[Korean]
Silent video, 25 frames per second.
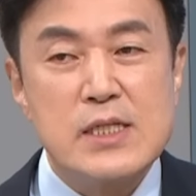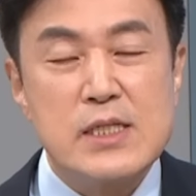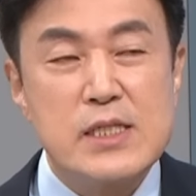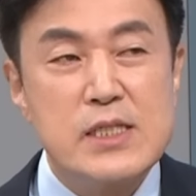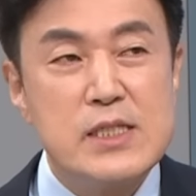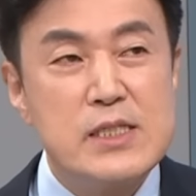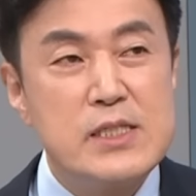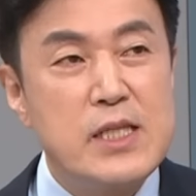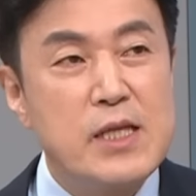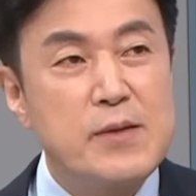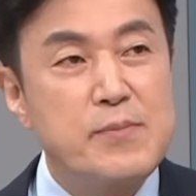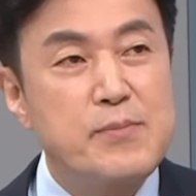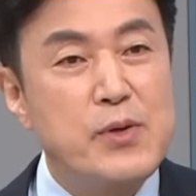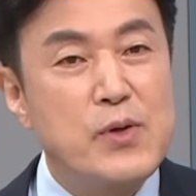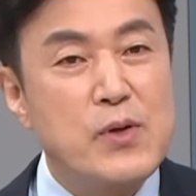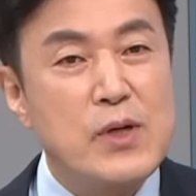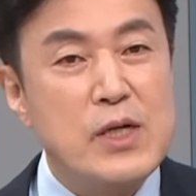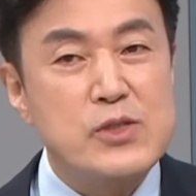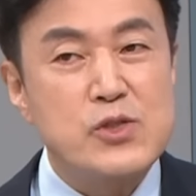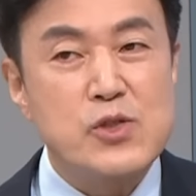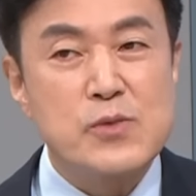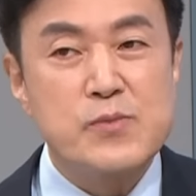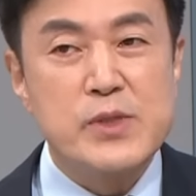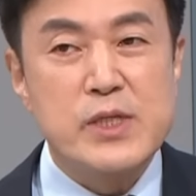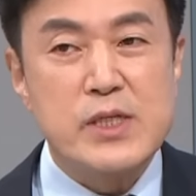이
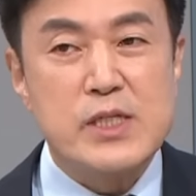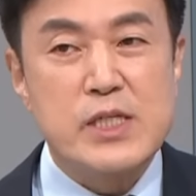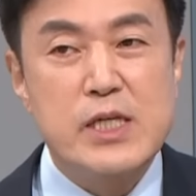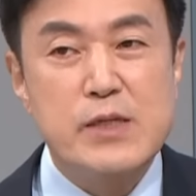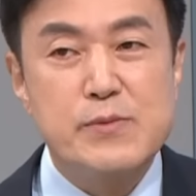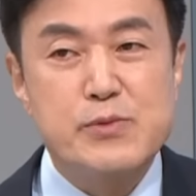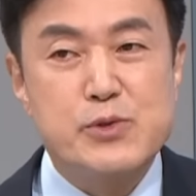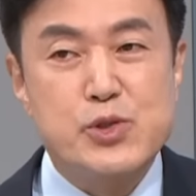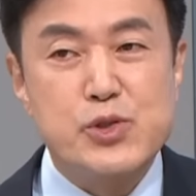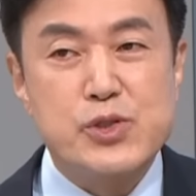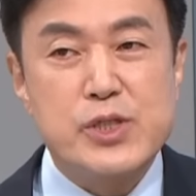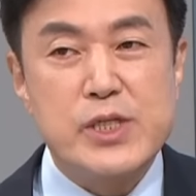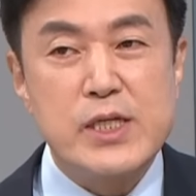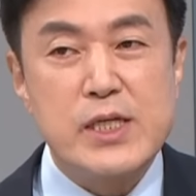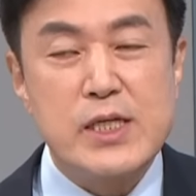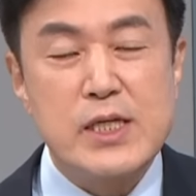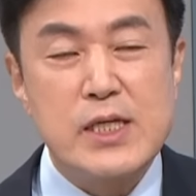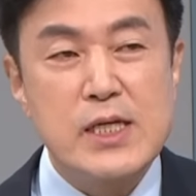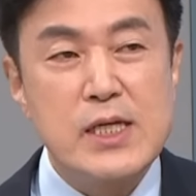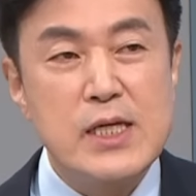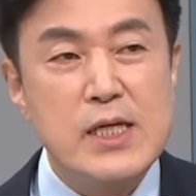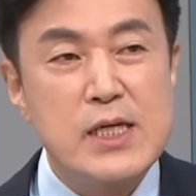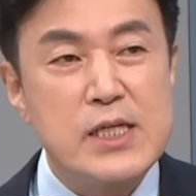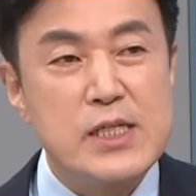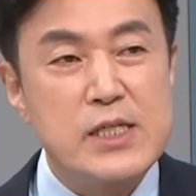대표가 좀 더
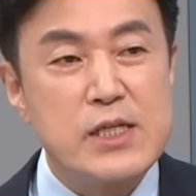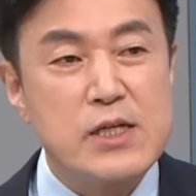깊숙이